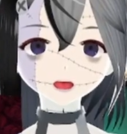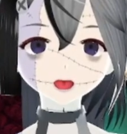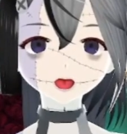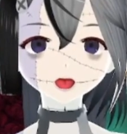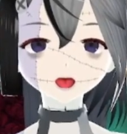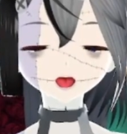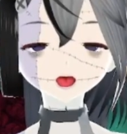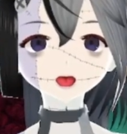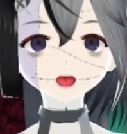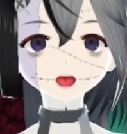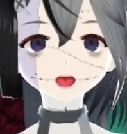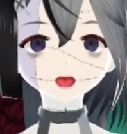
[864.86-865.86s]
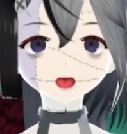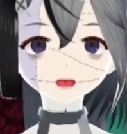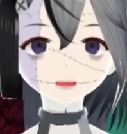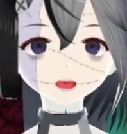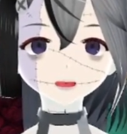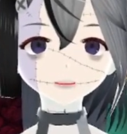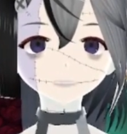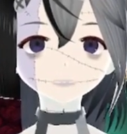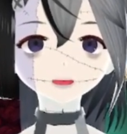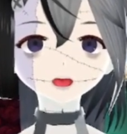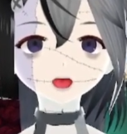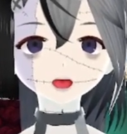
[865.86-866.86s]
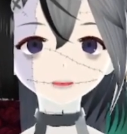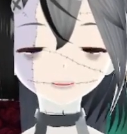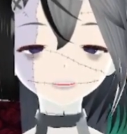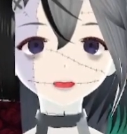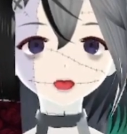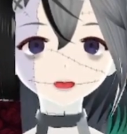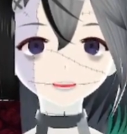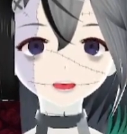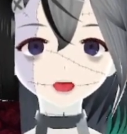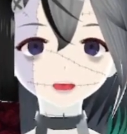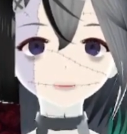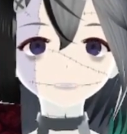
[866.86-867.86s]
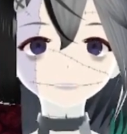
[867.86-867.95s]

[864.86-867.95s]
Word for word: 地鳴らし屋あたりでお茶にごしときたい気持ちはありますけど、